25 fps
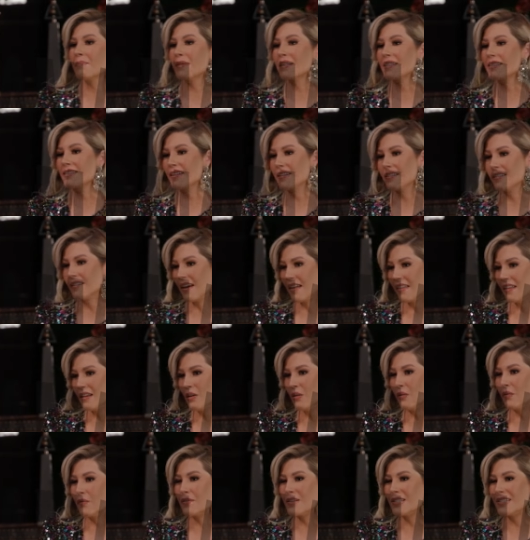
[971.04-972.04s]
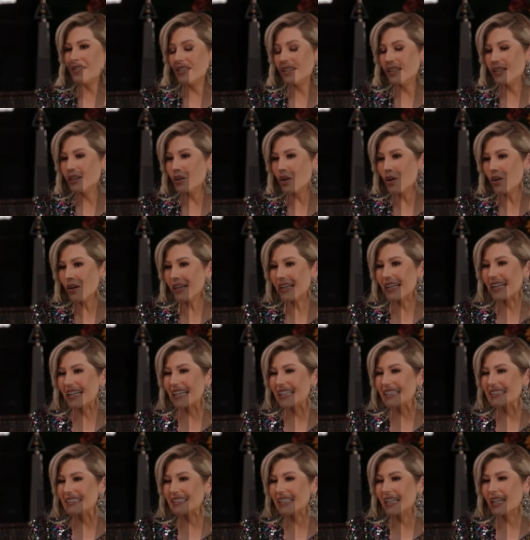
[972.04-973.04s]
más allá de lo físico, que
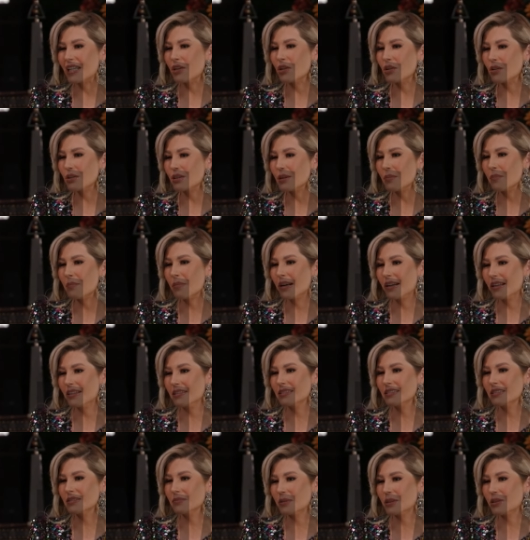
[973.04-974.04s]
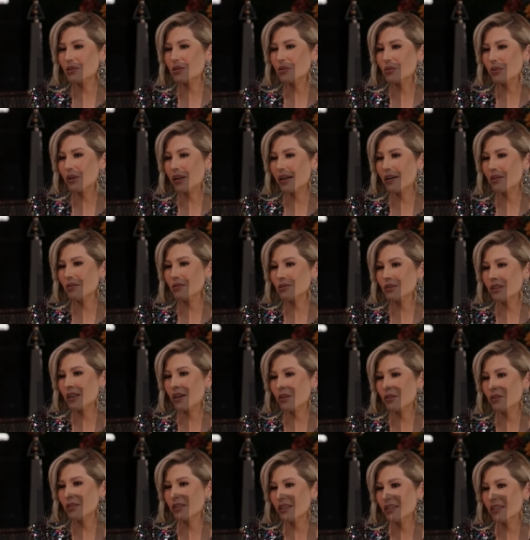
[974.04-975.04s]
crees que no te pareces, pero te hubiera
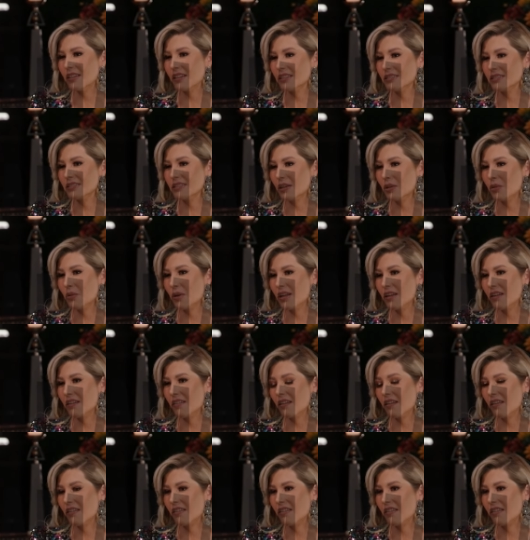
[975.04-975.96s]
gustado tener esa cualidad.